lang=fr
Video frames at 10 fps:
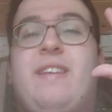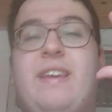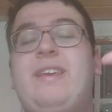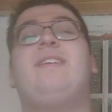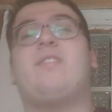
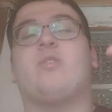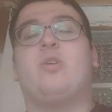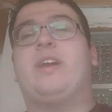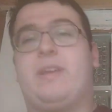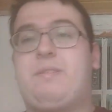c'est
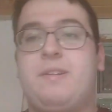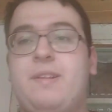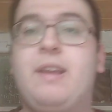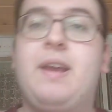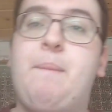historique.
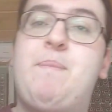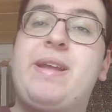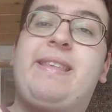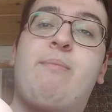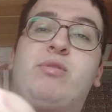
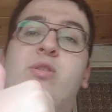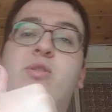Mettez un pouce